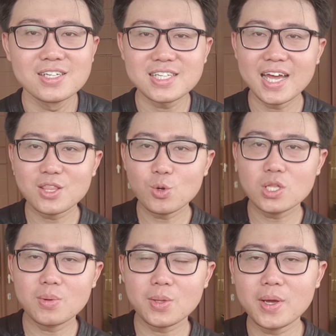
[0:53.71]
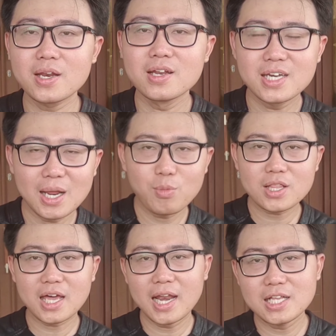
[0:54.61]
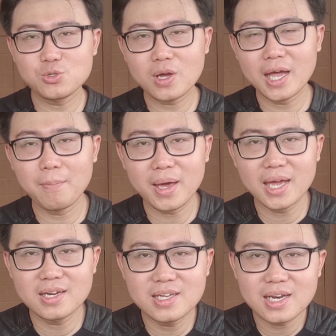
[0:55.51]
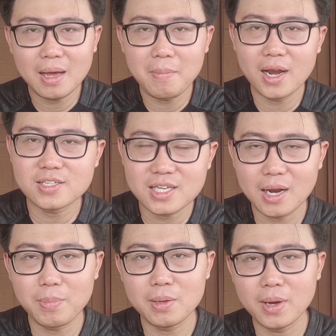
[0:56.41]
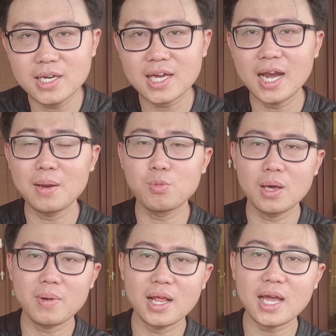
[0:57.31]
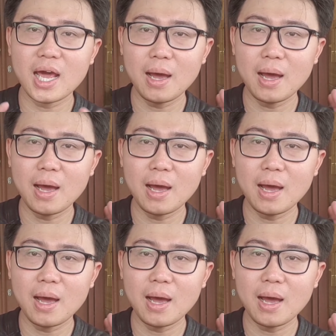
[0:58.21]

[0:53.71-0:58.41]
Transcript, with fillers: saya tunggu teman-teman dan buat kalian juga yang pengen diramal secara pribadi kalian boleh menanyakan